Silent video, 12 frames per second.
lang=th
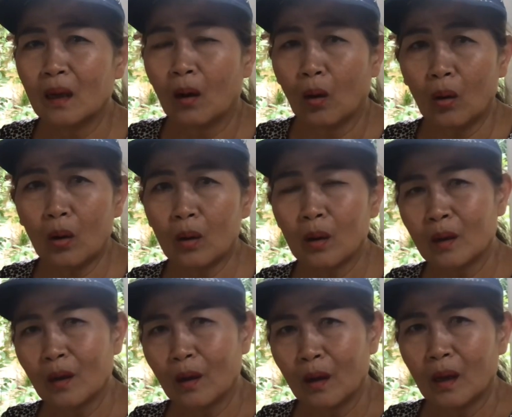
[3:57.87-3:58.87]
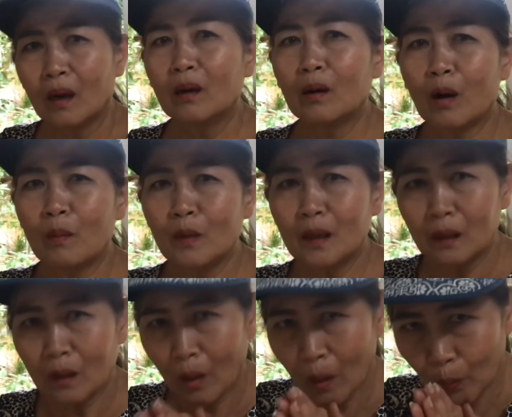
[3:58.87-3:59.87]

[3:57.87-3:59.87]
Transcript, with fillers: อ๋ออ๋อความอื่นขอบ